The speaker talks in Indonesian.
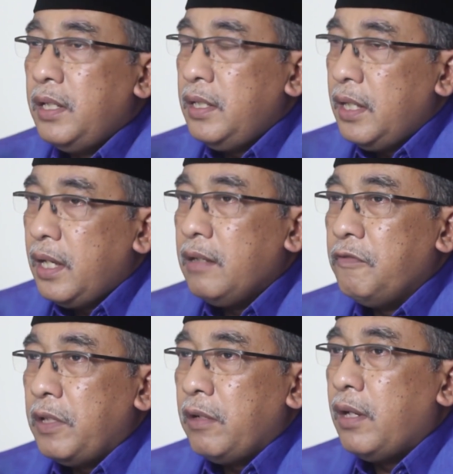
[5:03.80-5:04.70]

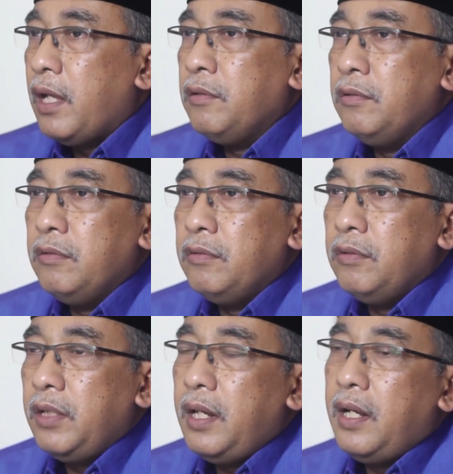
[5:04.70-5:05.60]
liyaghfirullahu
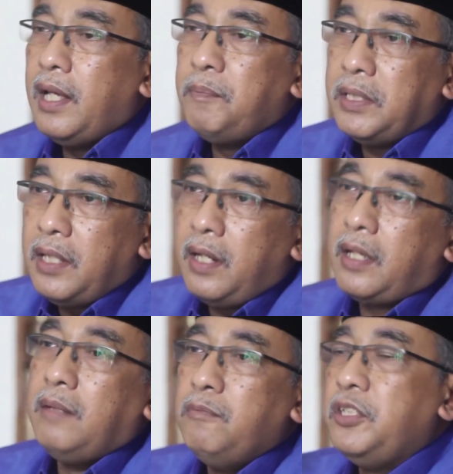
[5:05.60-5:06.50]
illa
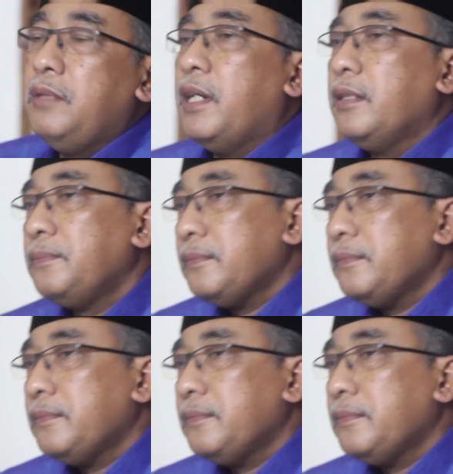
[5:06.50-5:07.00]
bitilkal musibah